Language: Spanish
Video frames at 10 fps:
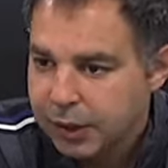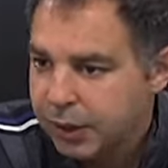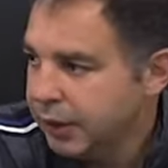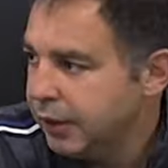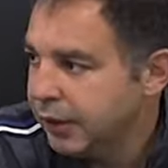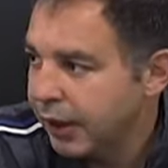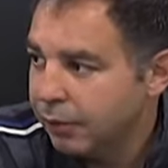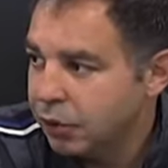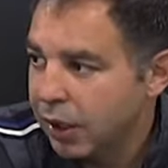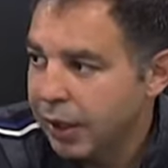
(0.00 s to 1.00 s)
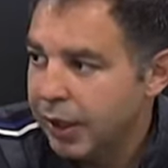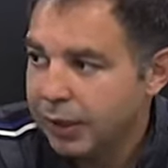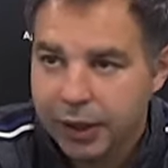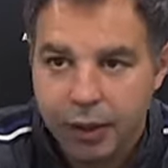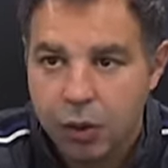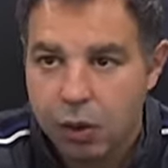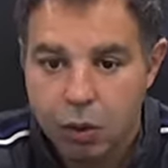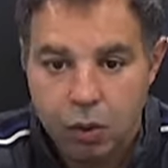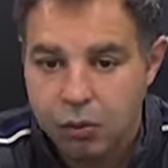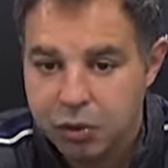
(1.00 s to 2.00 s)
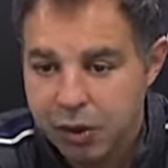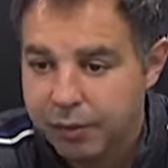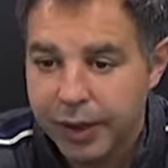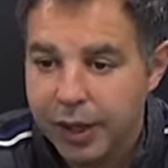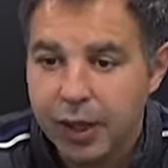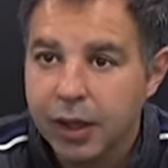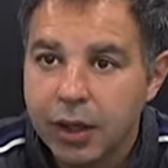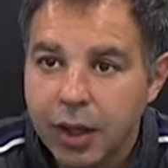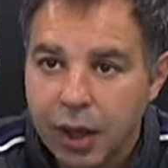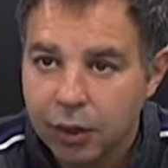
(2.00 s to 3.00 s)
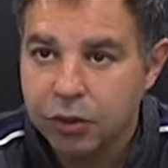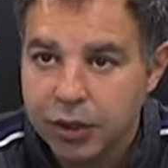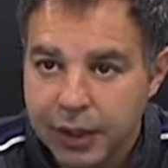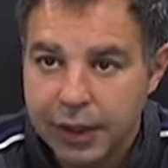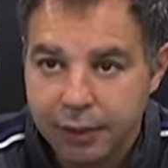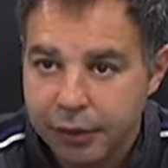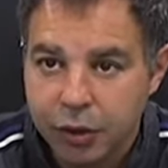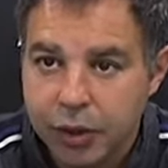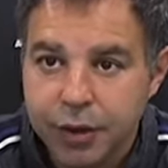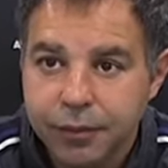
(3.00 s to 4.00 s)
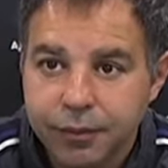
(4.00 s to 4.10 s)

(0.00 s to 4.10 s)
intentaremos salir al terreno de juego como siempre a, conseguir la victoria.